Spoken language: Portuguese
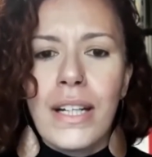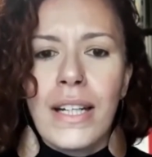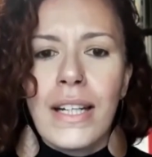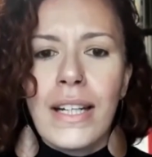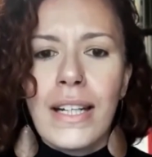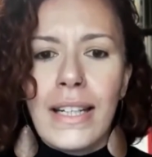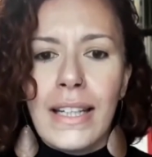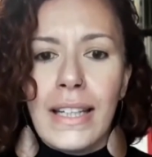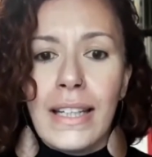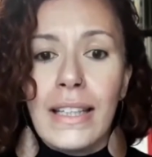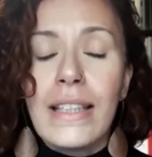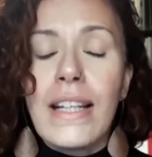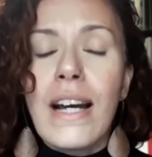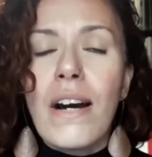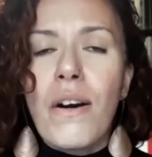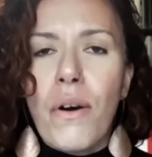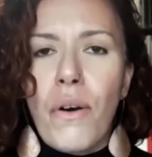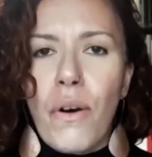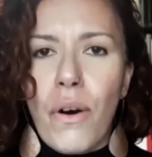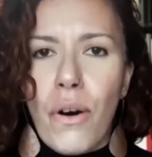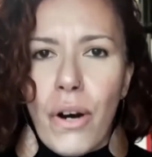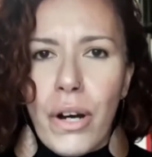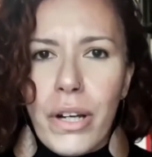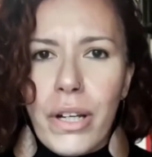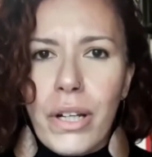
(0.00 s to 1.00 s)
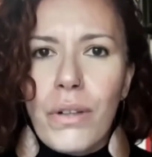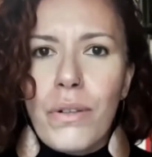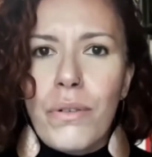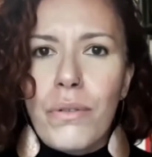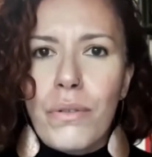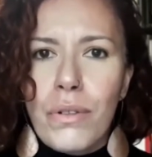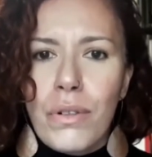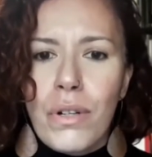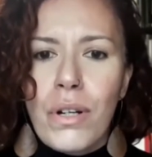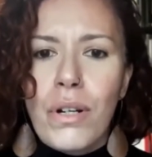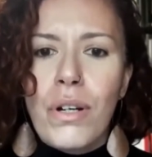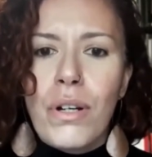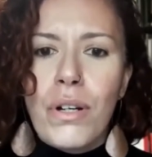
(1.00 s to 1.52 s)
e
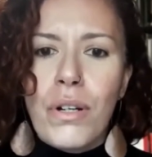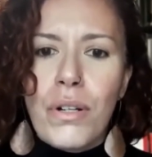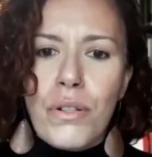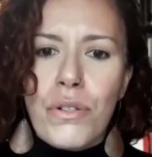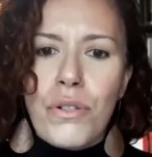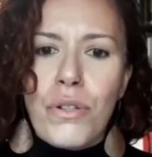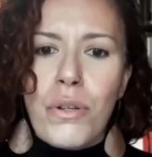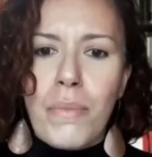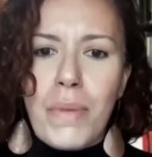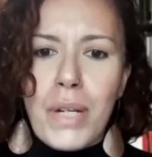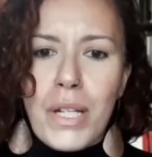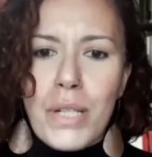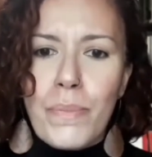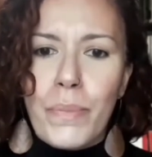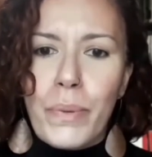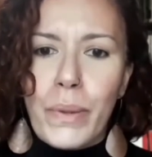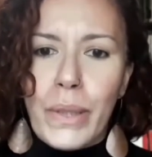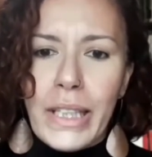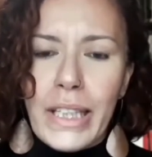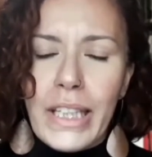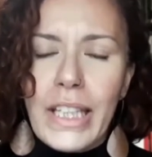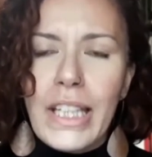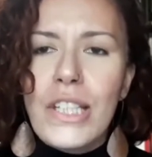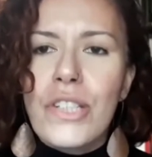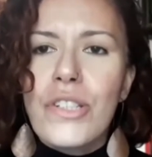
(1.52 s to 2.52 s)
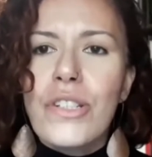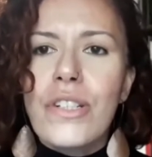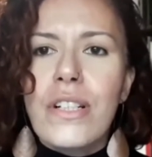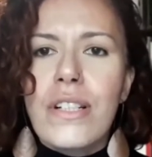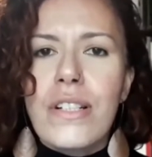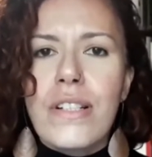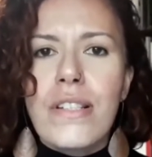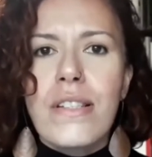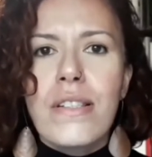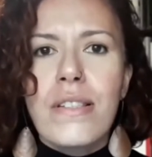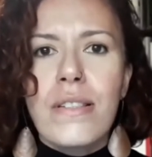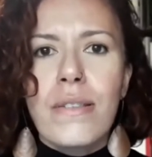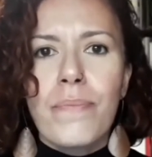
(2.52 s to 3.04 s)
teórico sobre as
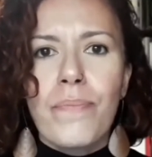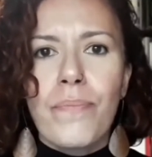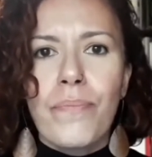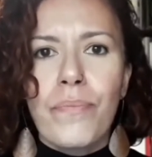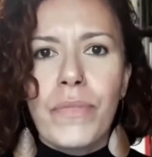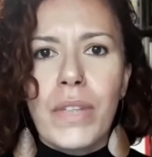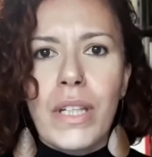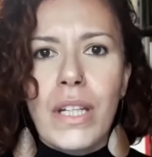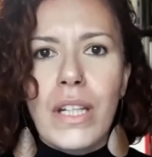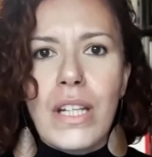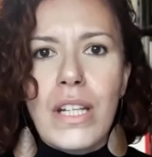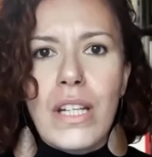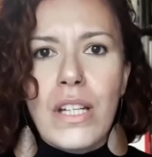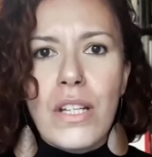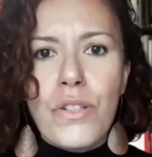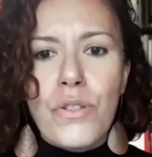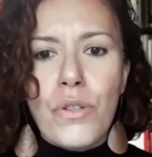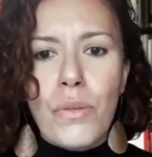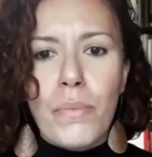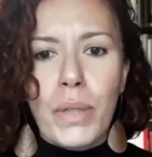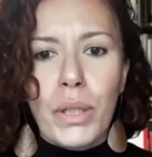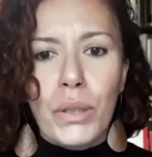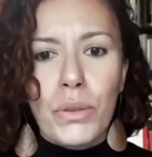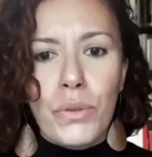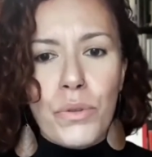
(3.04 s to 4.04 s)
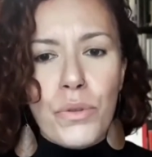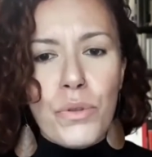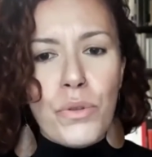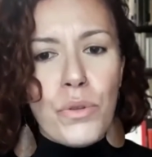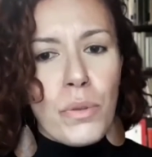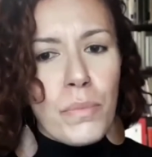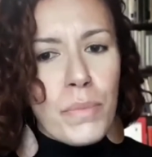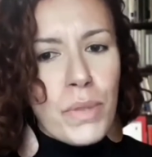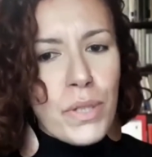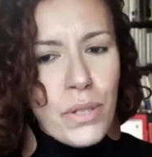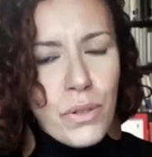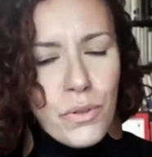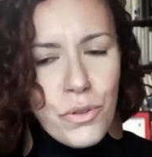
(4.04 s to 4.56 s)
políticas e, sobretudo,
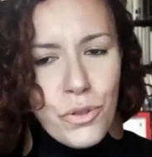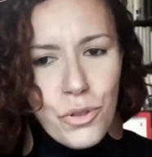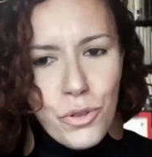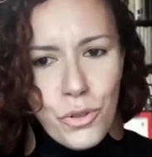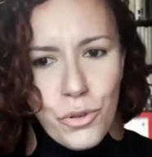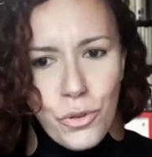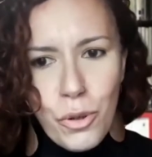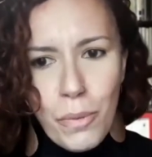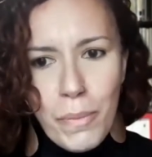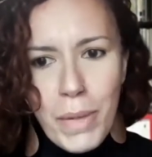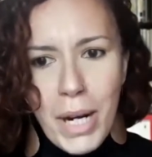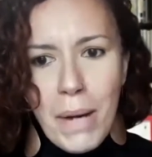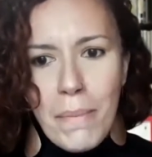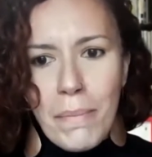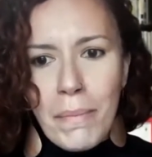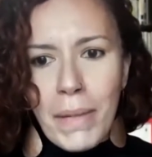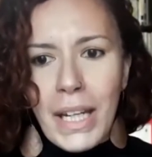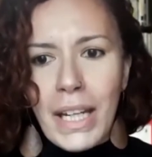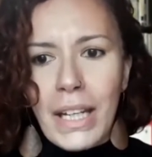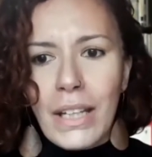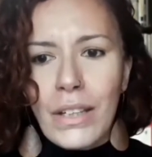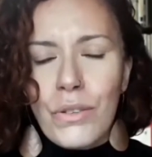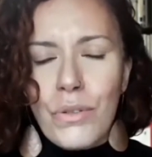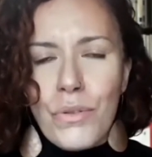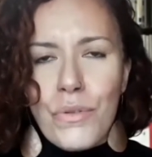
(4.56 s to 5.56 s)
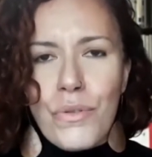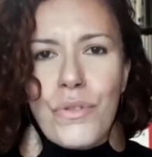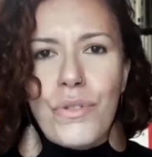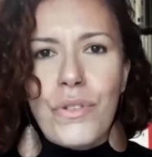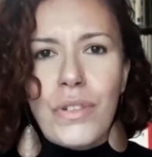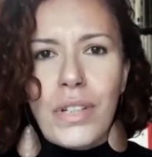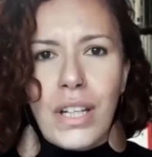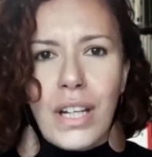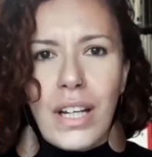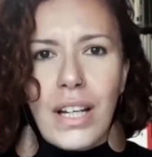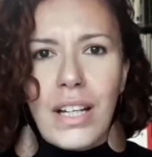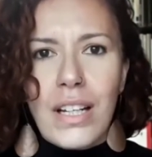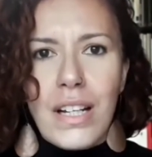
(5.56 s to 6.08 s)
sobre seus desdobramentos
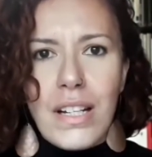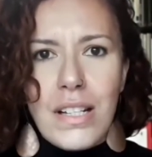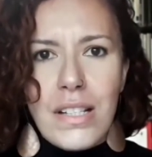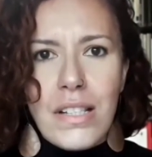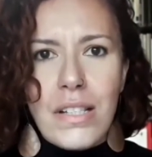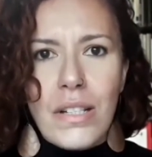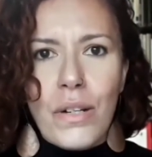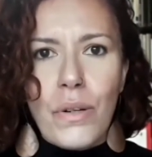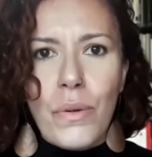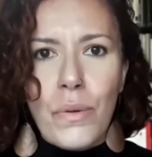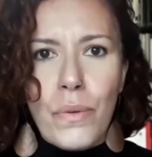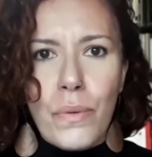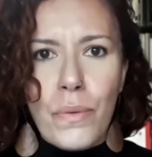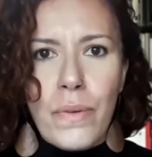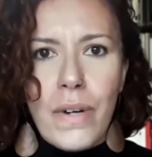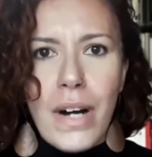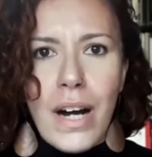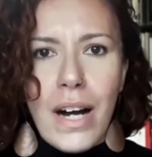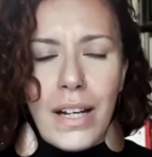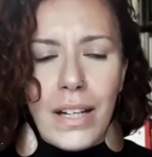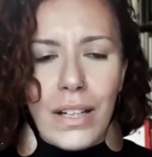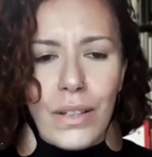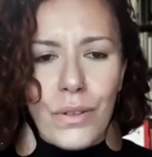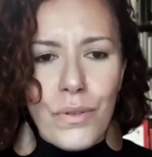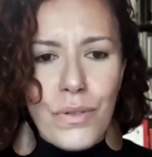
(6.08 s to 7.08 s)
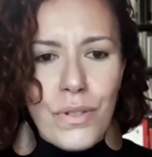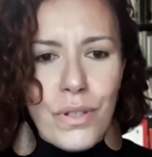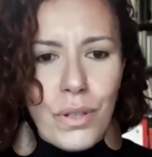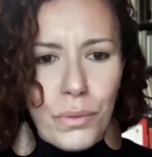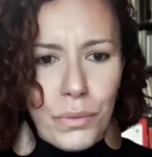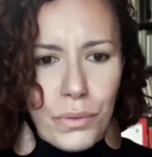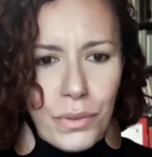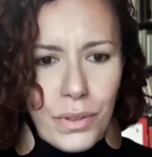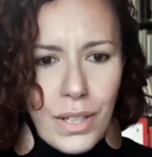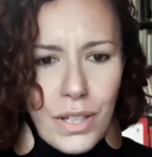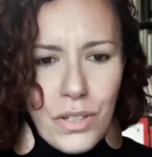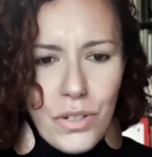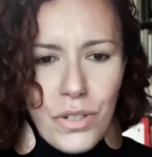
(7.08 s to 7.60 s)
em relação à
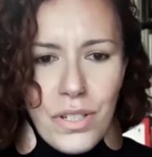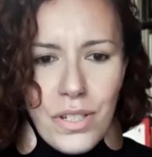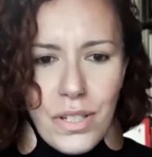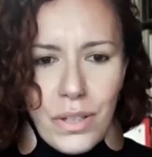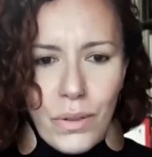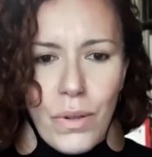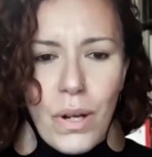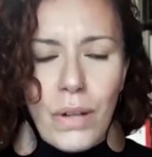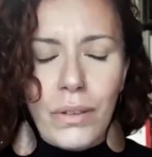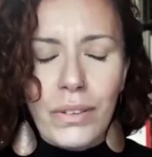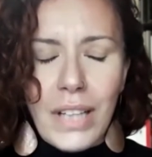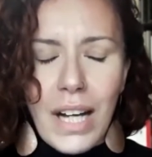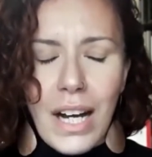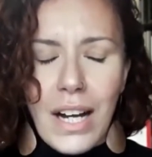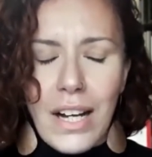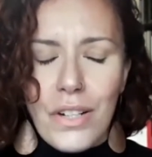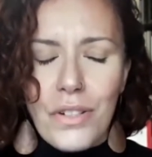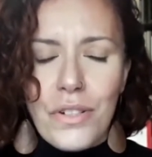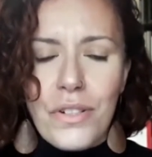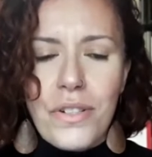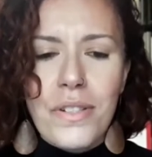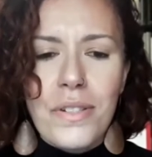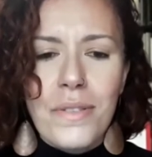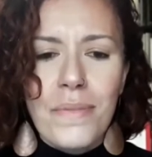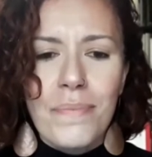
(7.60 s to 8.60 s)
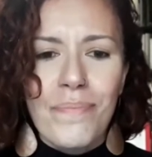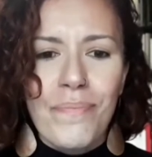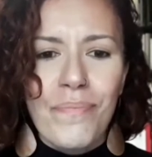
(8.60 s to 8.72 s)
redução das desigualdades.